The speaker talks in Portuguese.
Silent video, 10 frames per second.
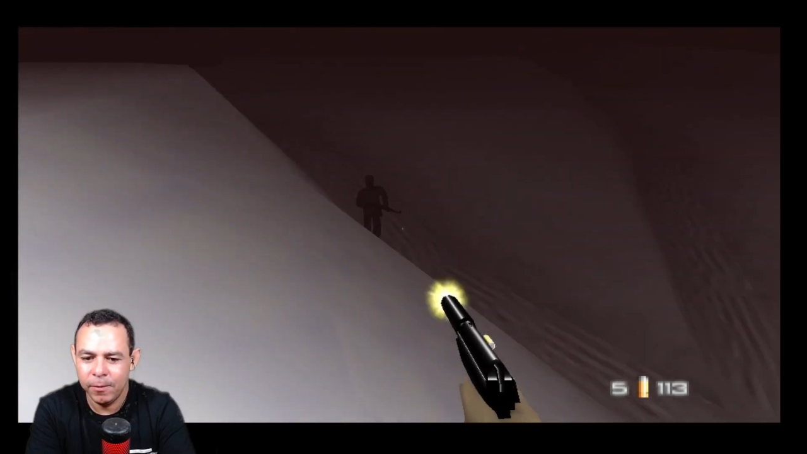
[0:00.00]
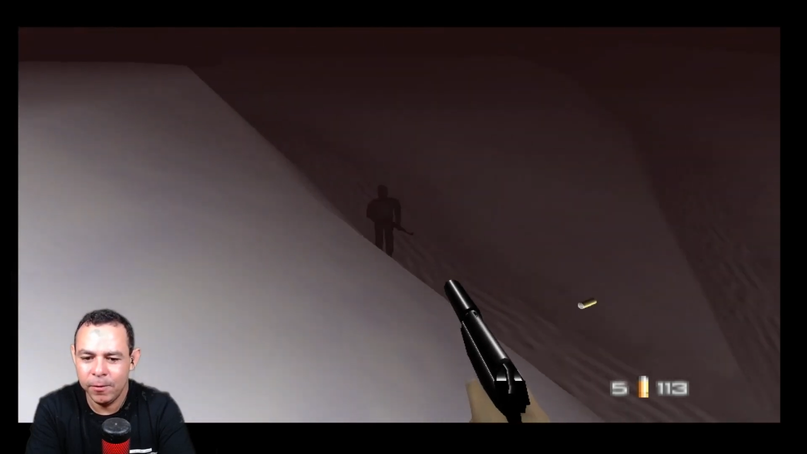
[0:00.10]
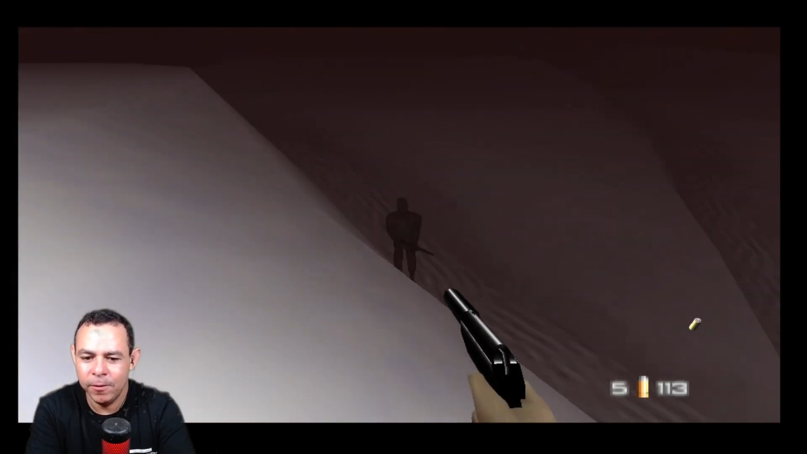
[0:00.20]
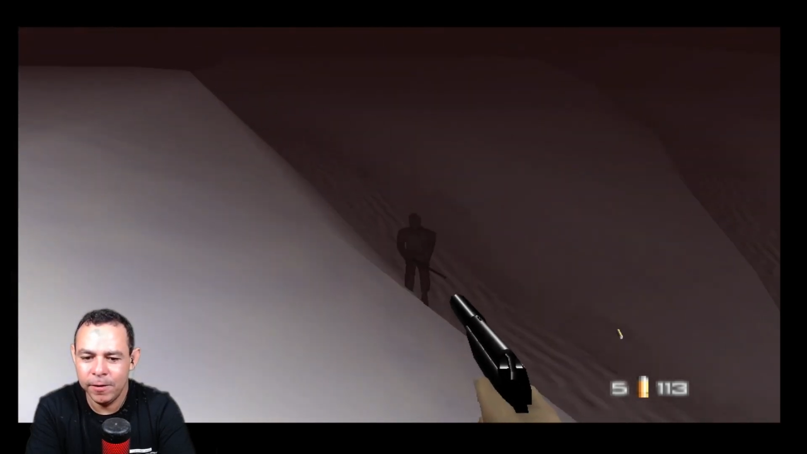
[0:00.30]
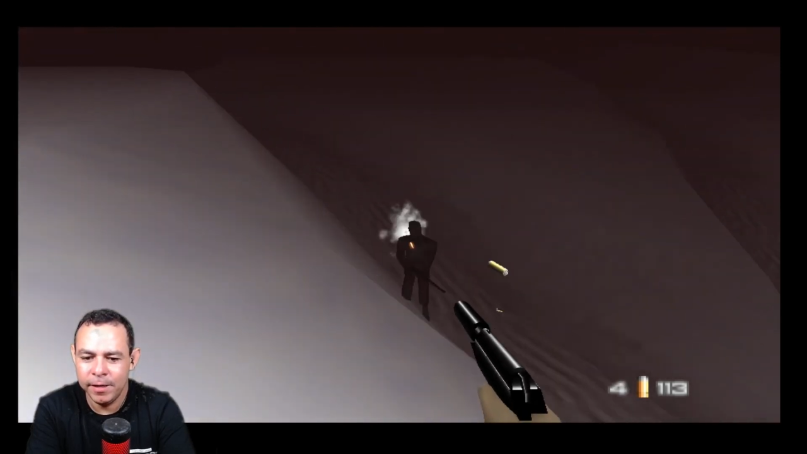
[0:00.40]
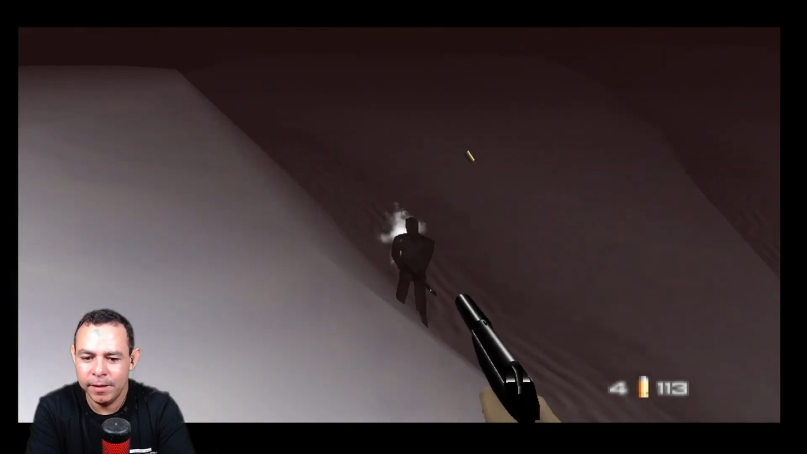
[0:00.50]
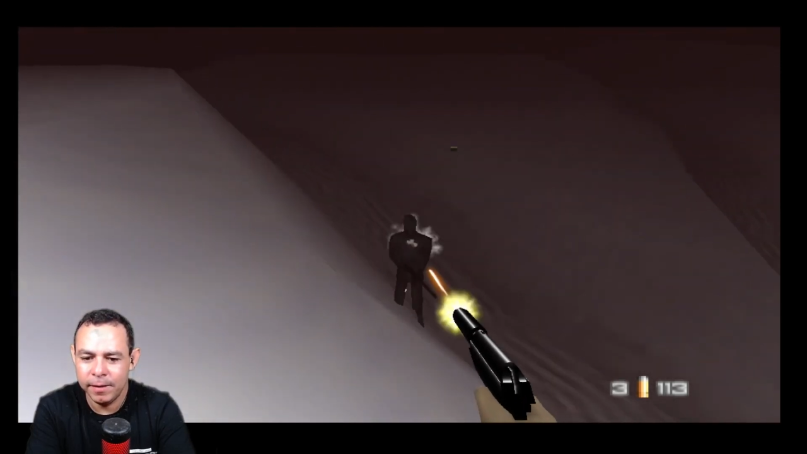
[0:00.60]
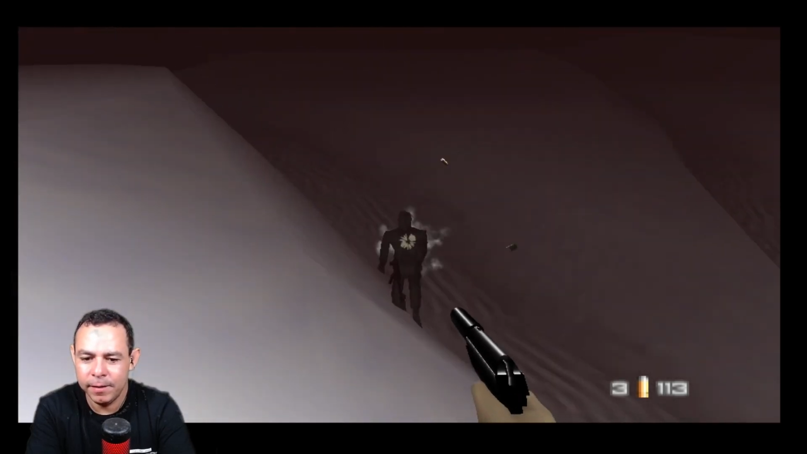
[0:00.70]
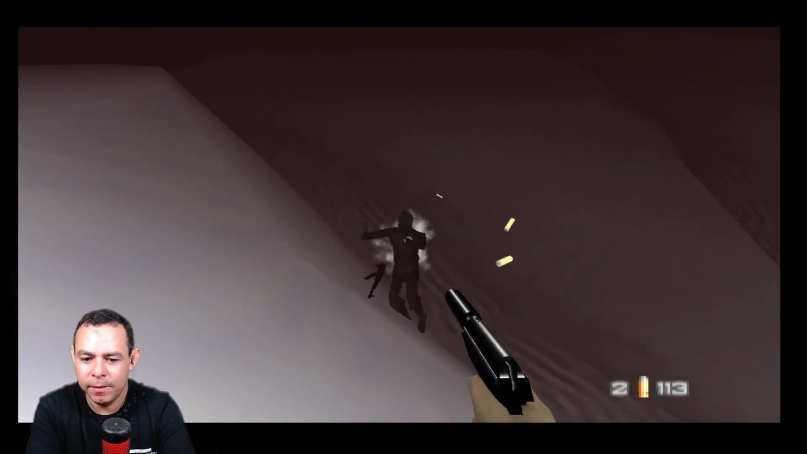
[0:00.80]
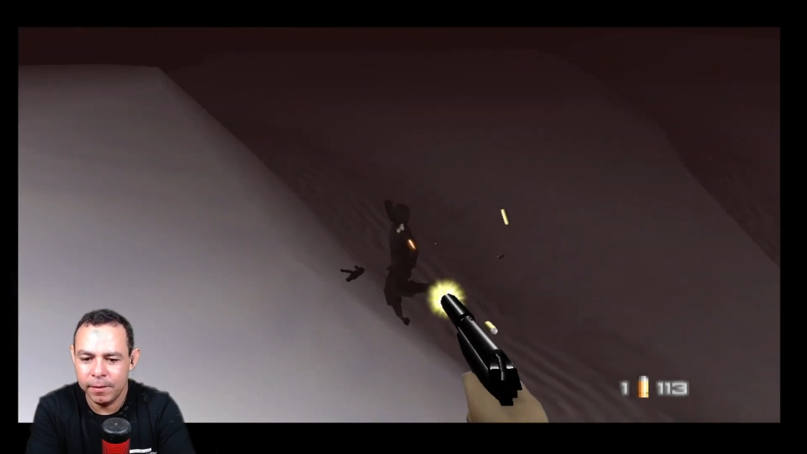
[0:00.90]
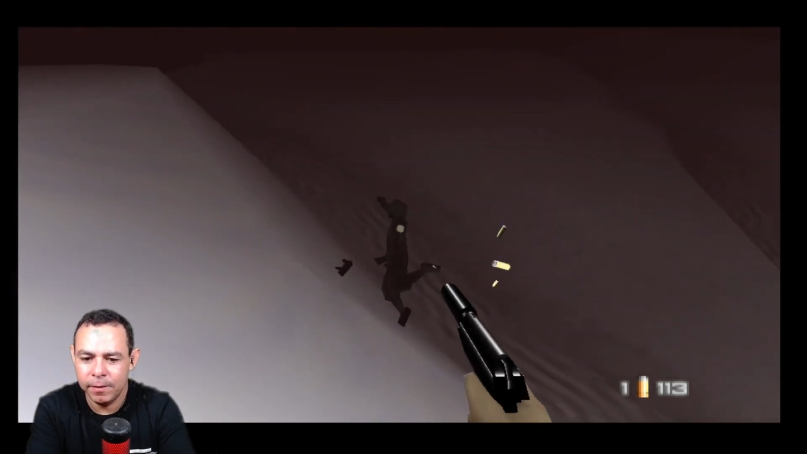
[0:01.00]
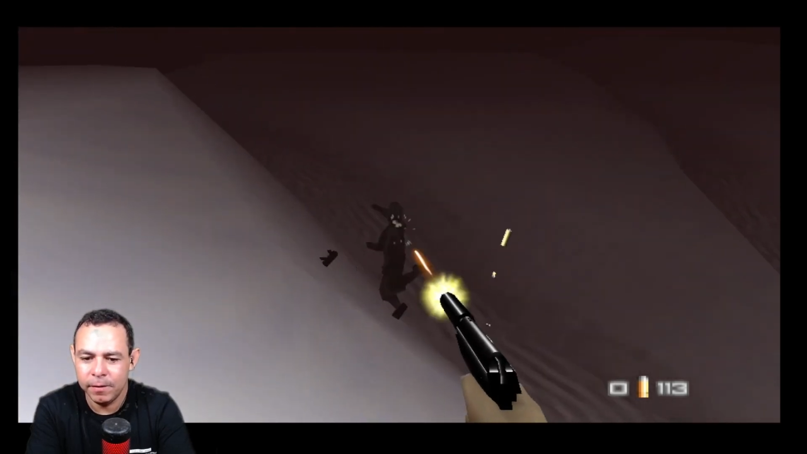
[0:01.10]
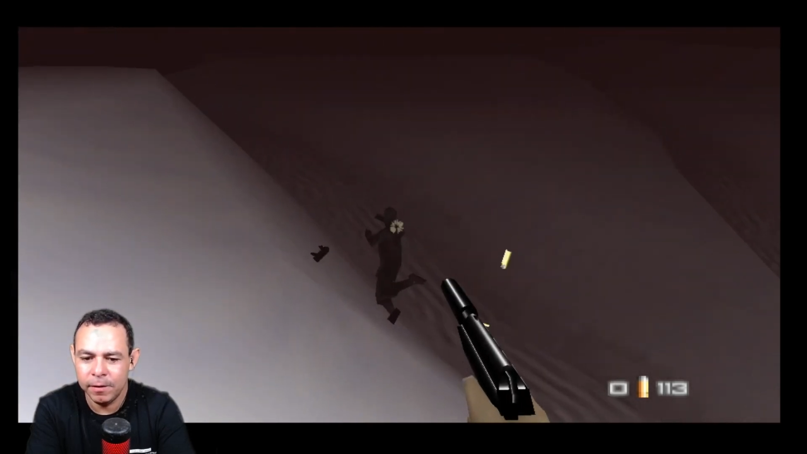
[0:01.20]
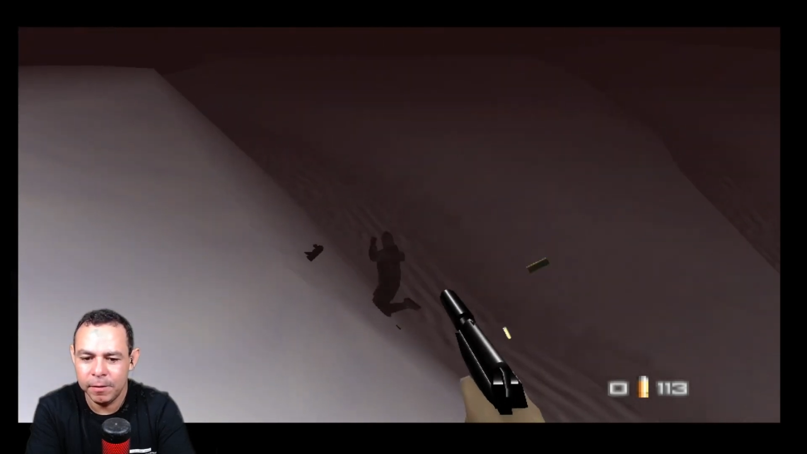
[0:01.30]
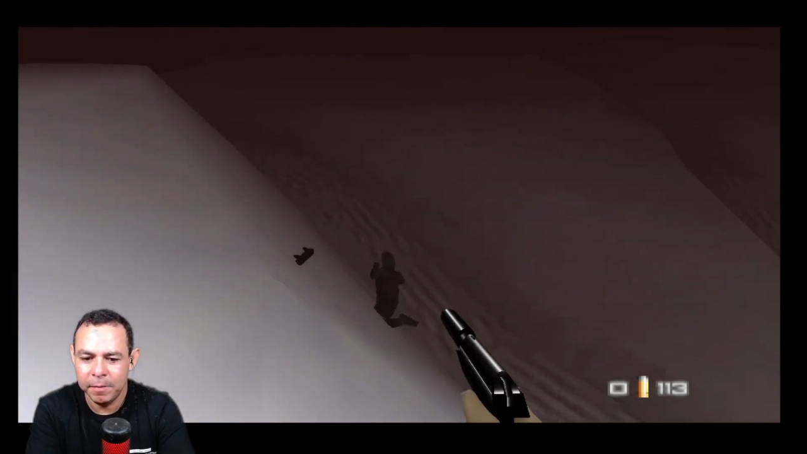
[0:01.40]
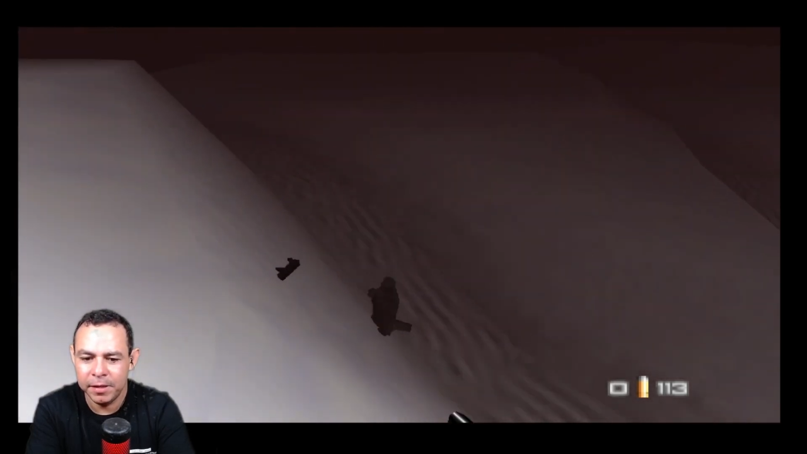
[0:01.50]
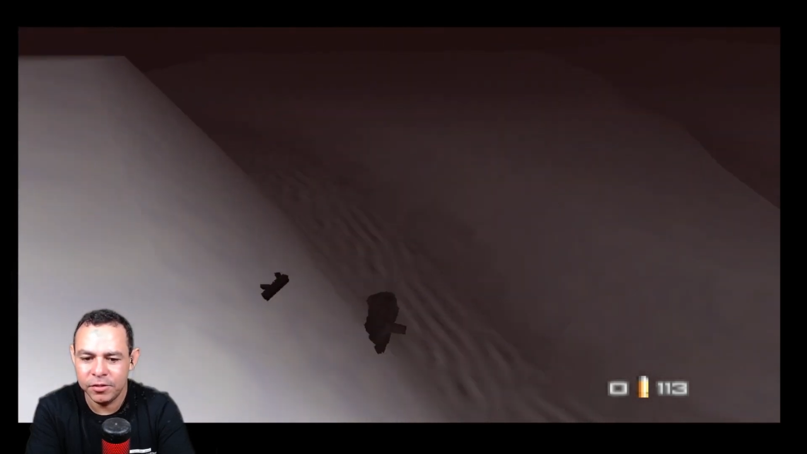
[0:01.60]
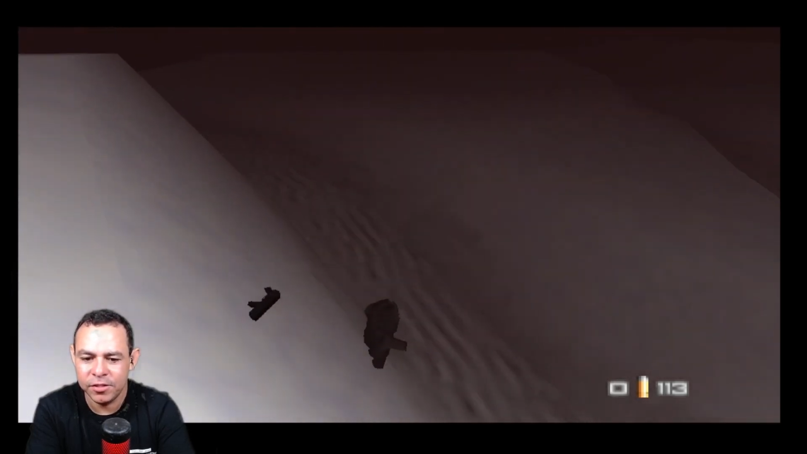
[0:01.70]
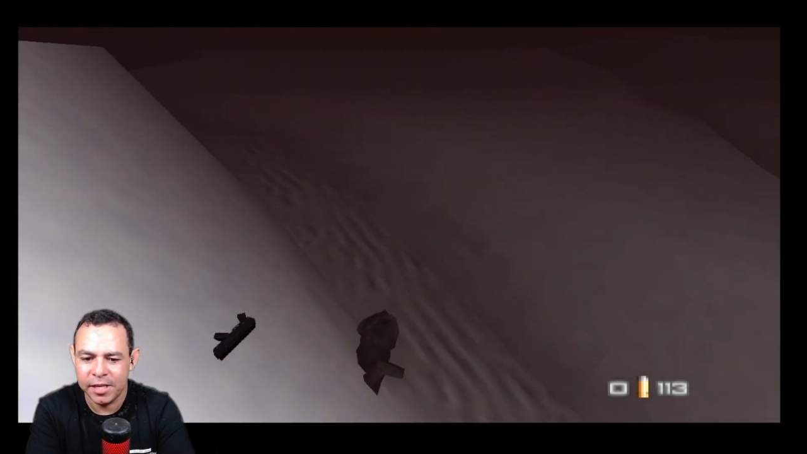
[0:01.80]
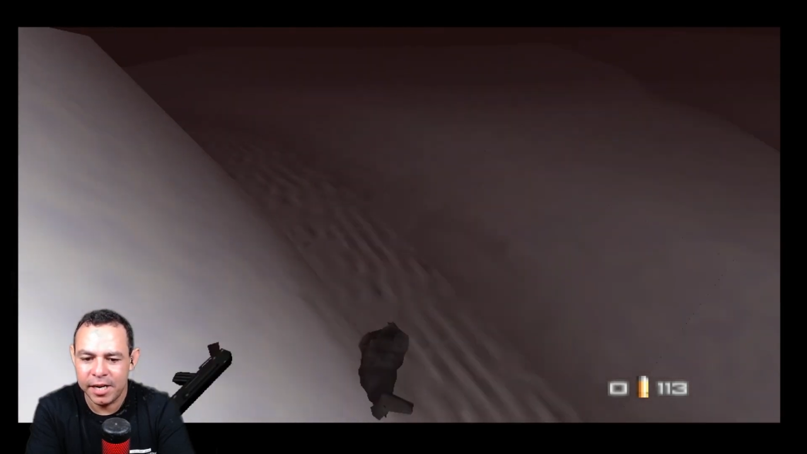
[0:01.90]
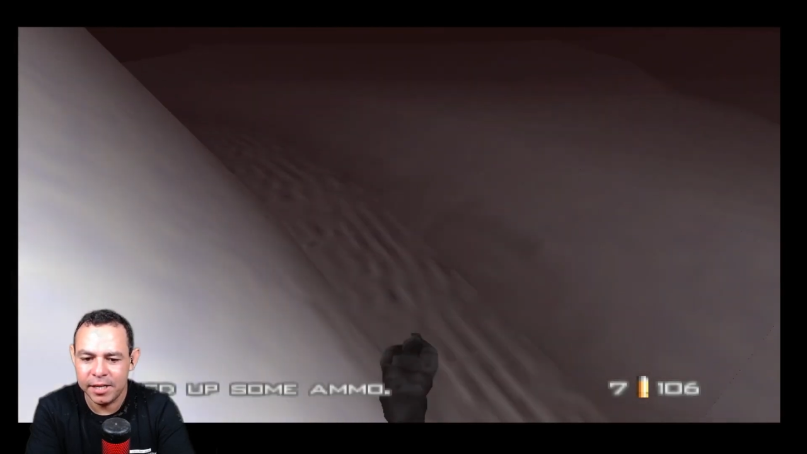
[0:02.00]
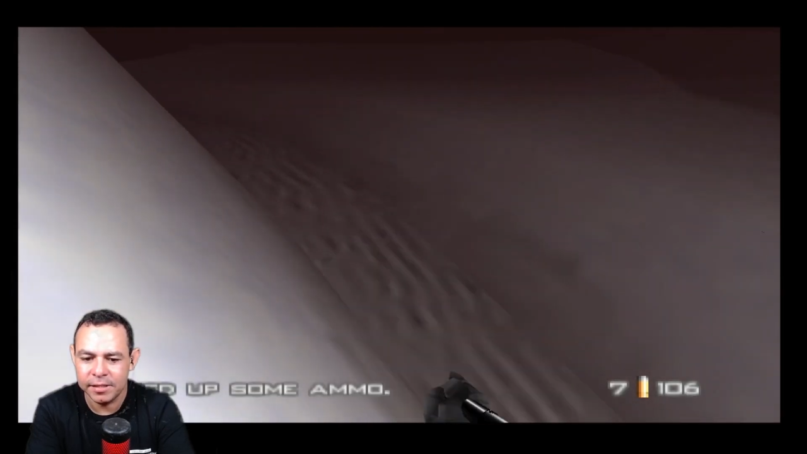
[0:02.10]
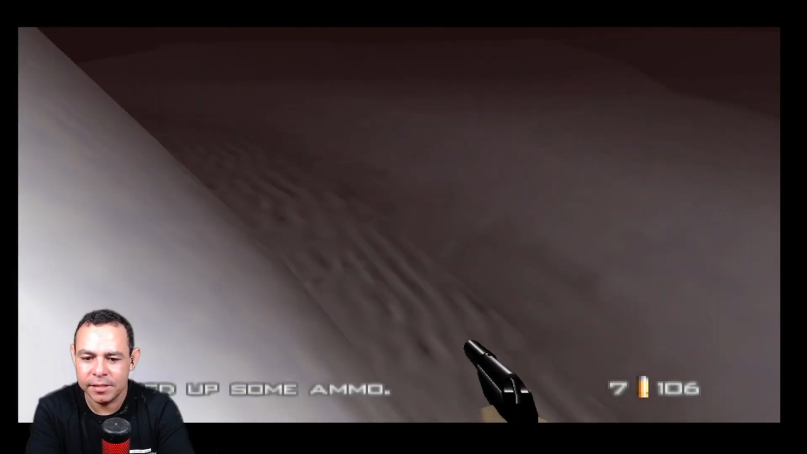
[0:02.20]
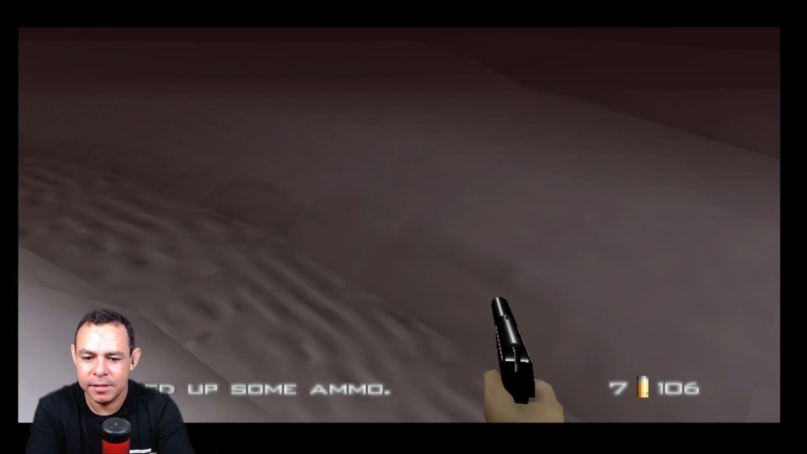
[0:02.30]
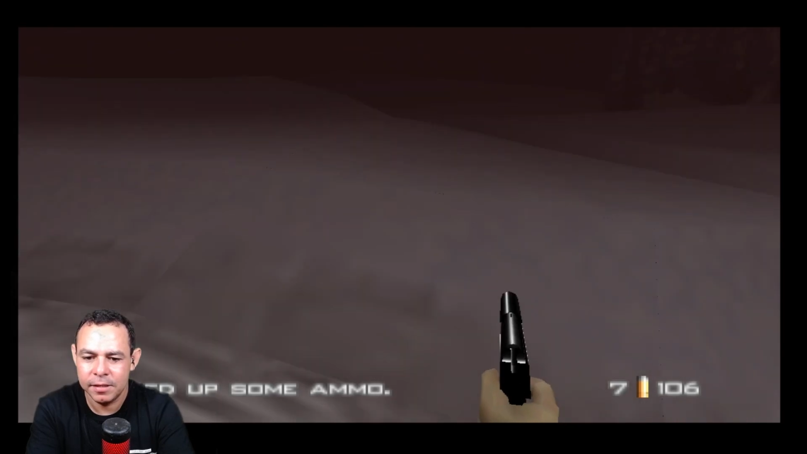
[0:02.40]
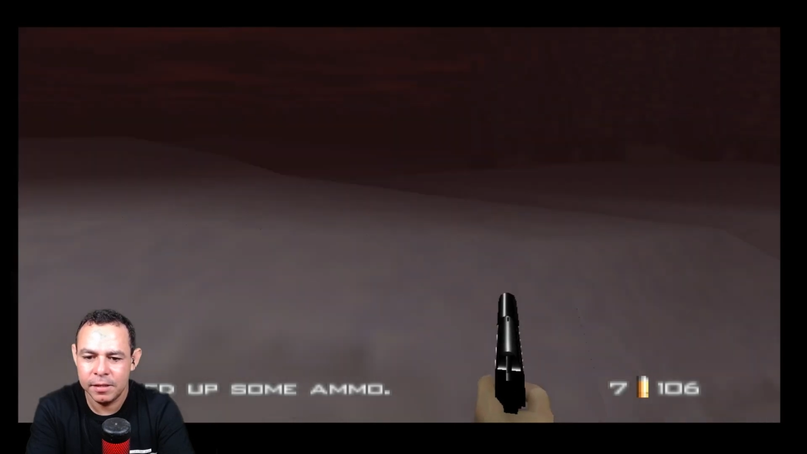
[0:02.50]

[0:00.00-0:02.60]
Oi. Toma, desgraça.